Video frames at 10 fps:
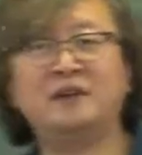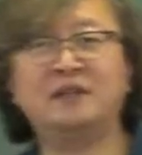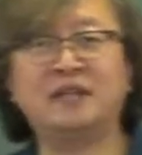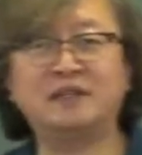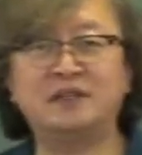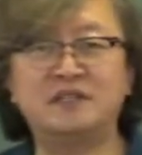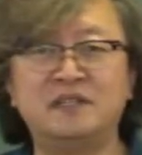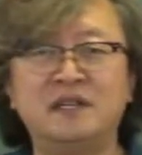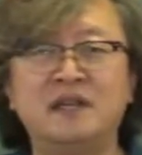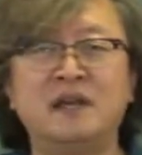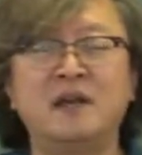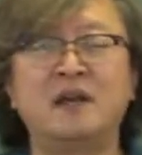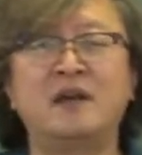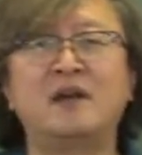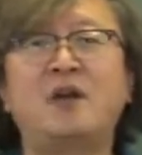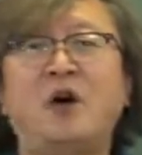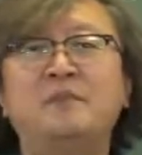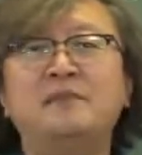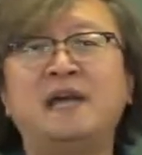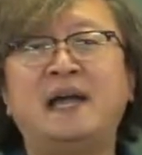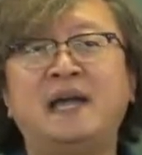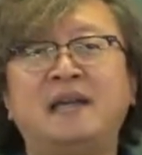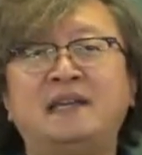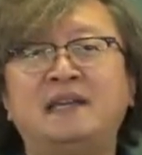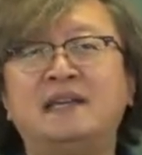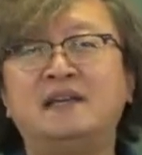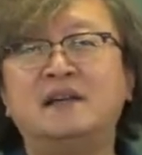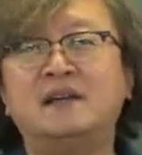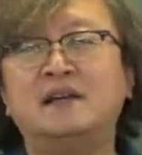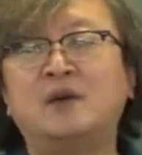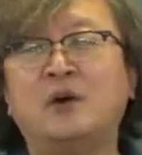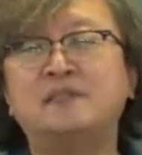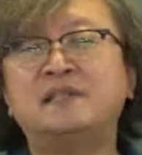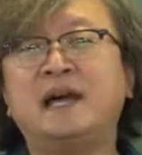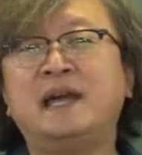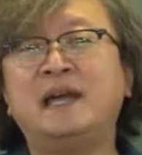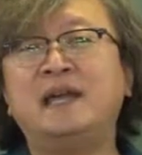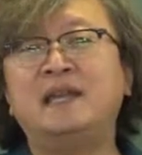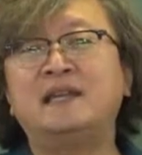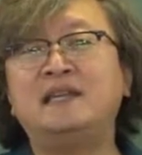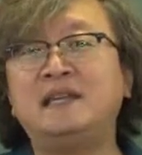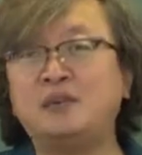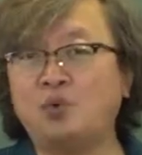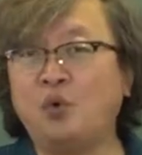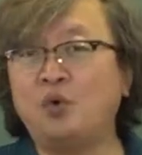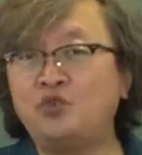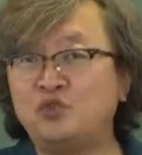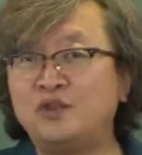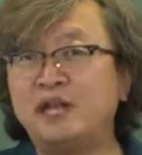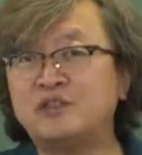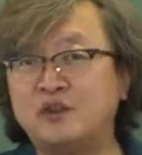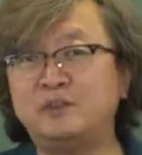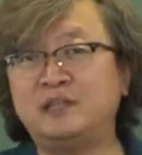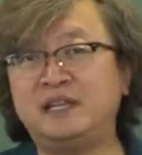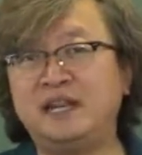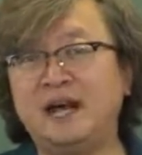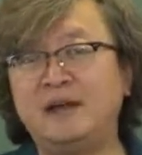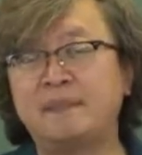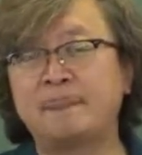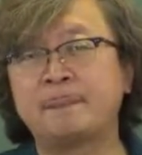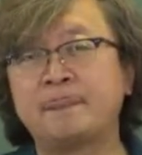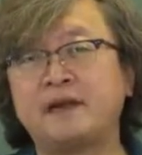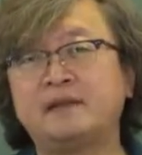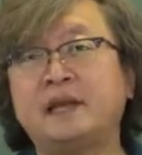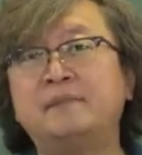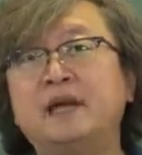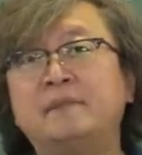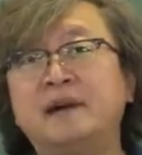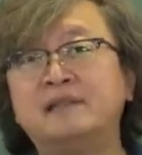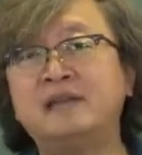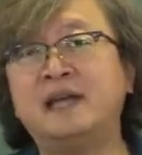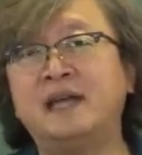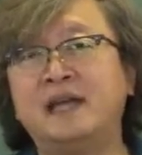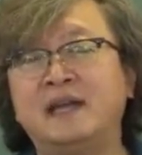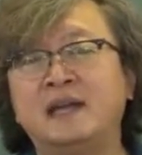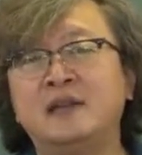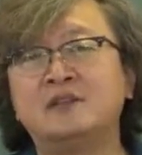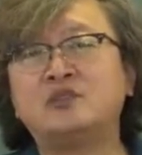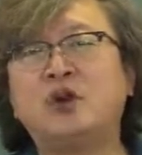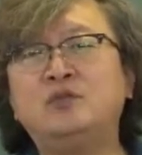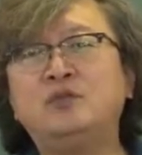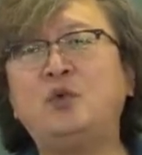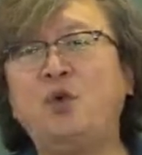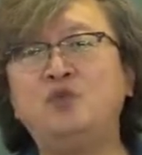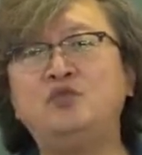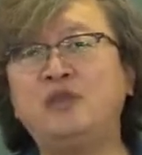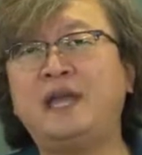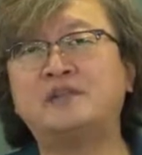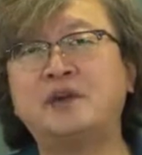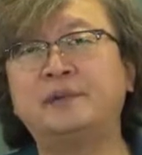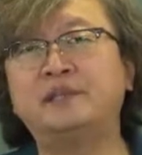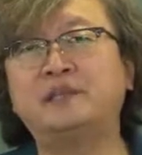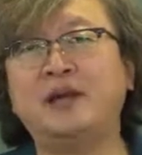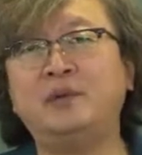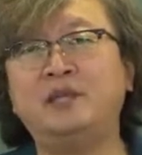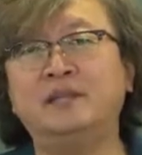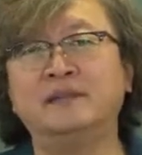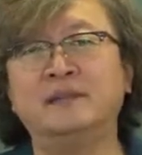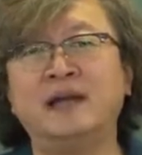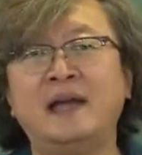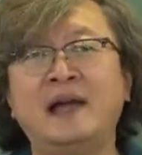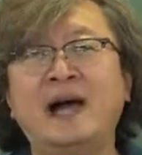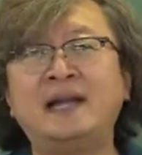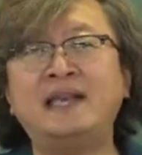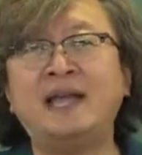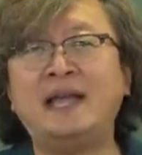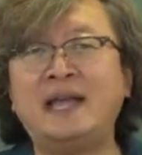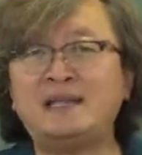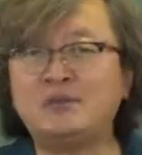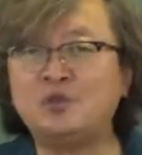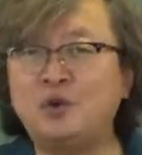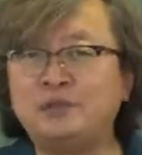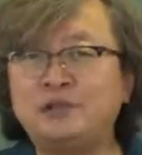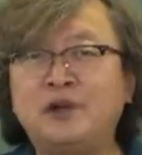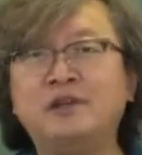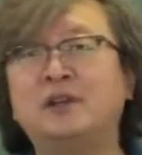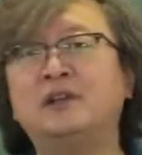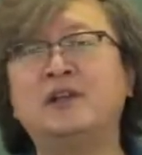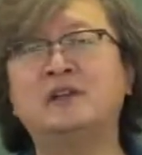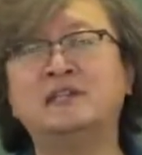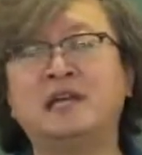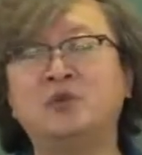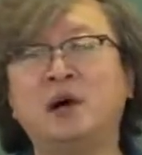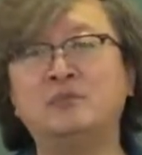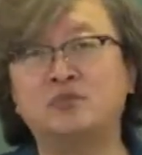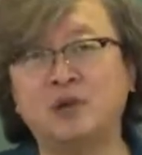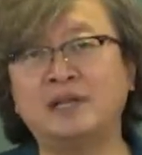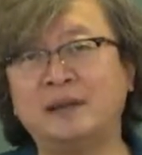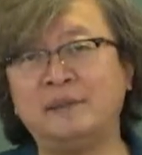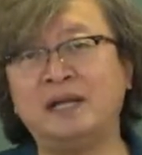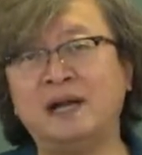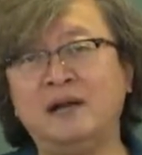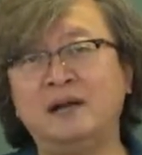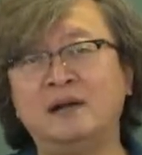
그렇다는 거지. 검사의 기, 어, 검사의 기소유예 처분이나 담당 판사의 선고유예 처분 따위는 아예 애초부터 결격 사유와 무관합니다.